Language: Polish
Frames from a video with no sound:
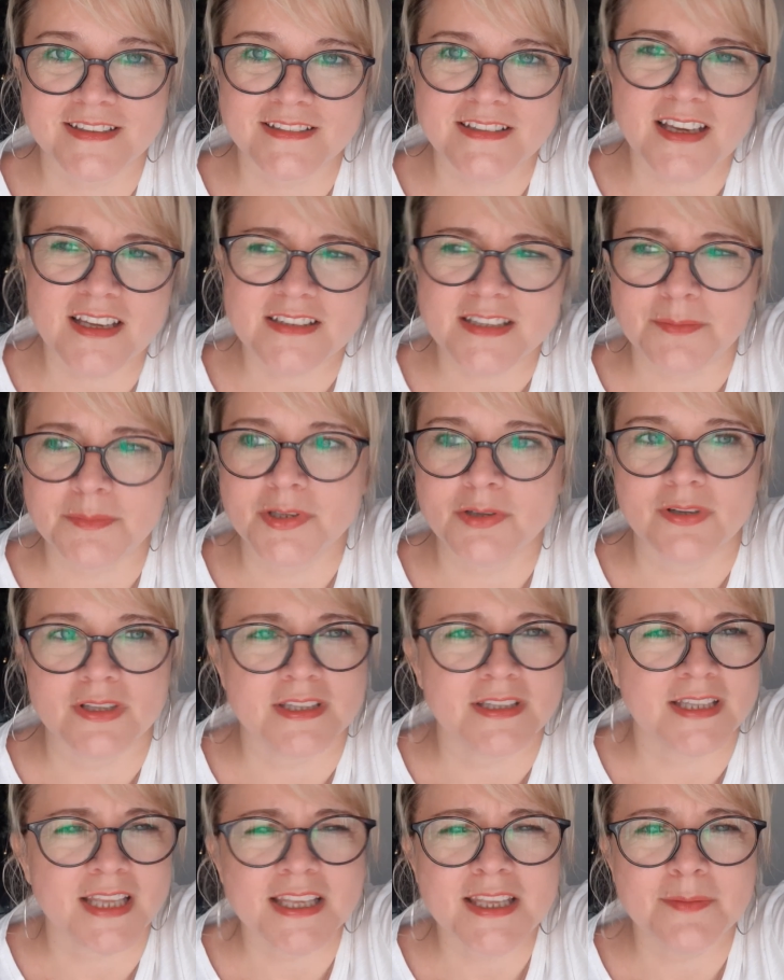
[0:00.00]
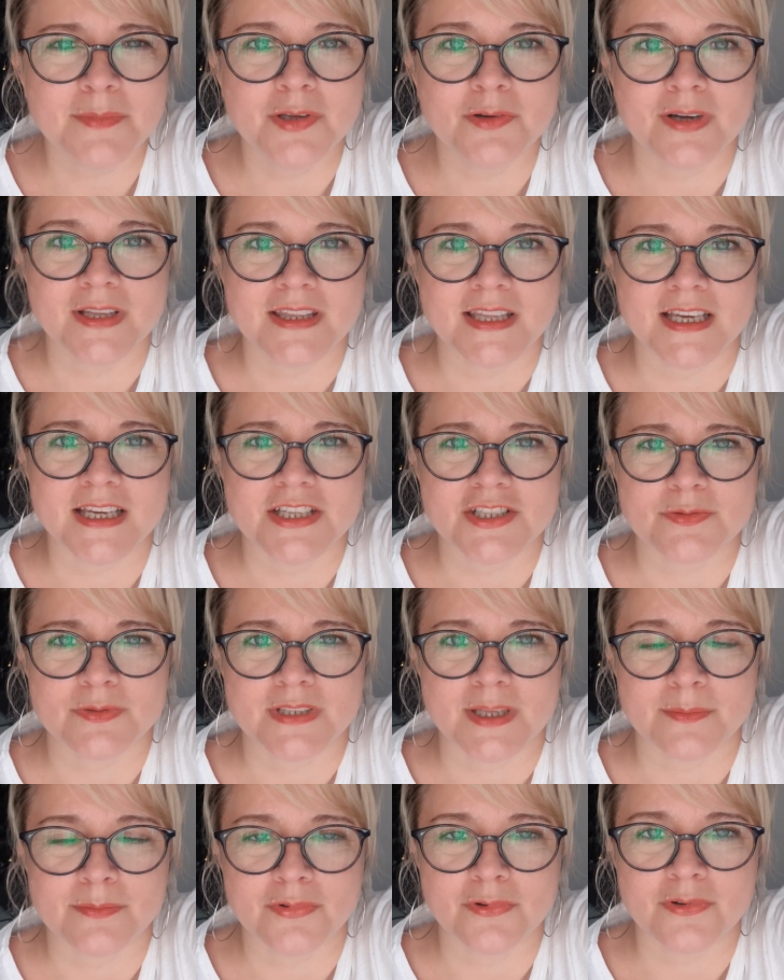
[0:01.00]
No, te miłe, te niemiłe też,
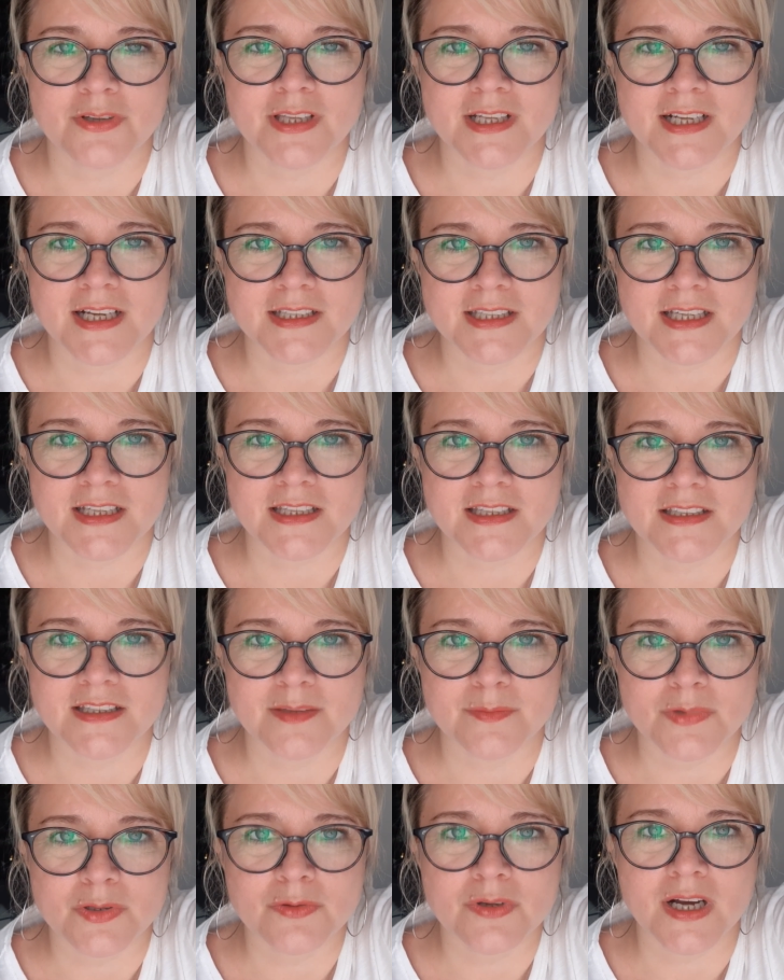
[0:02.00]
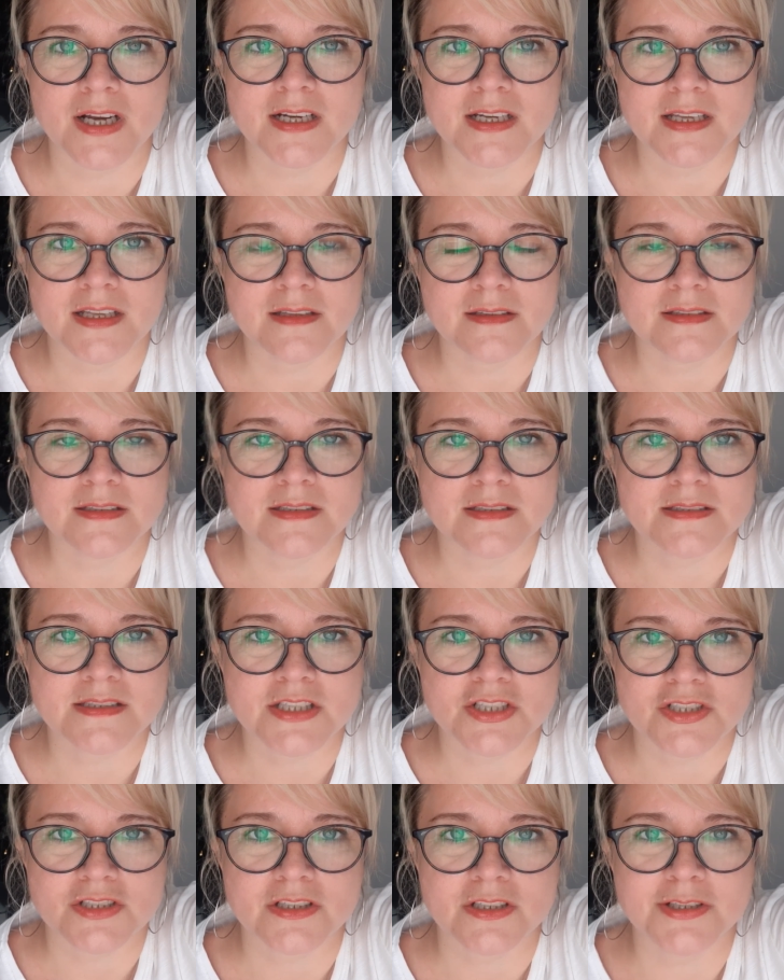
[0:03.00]
bo tam było kilka takich niemiłych, ale
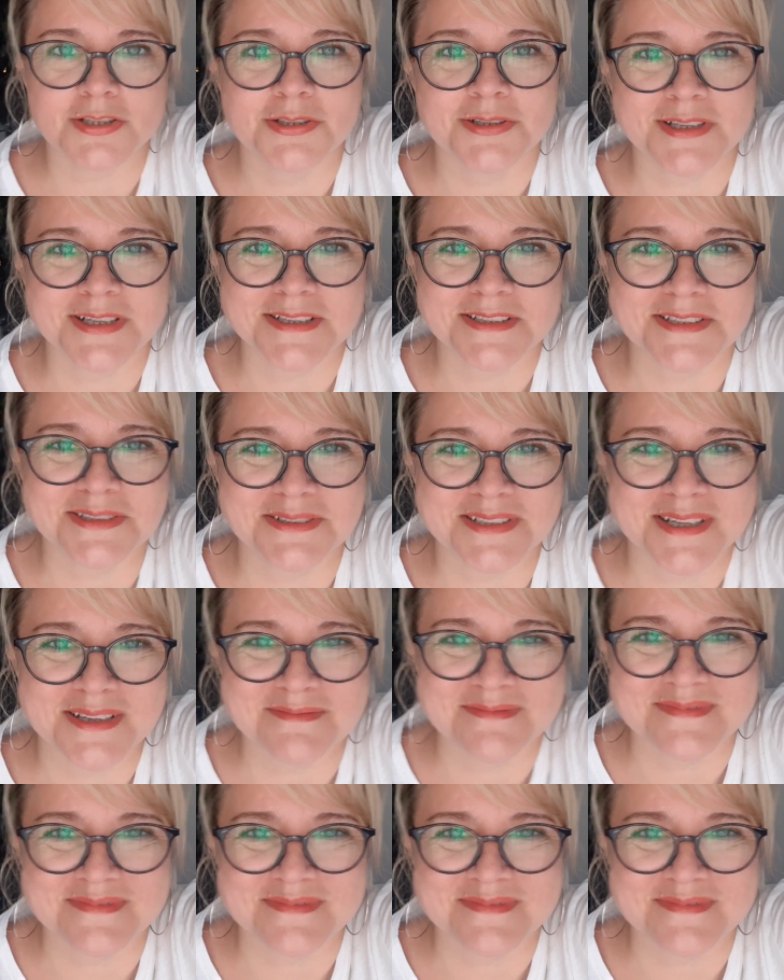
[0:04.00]
też niektóre, które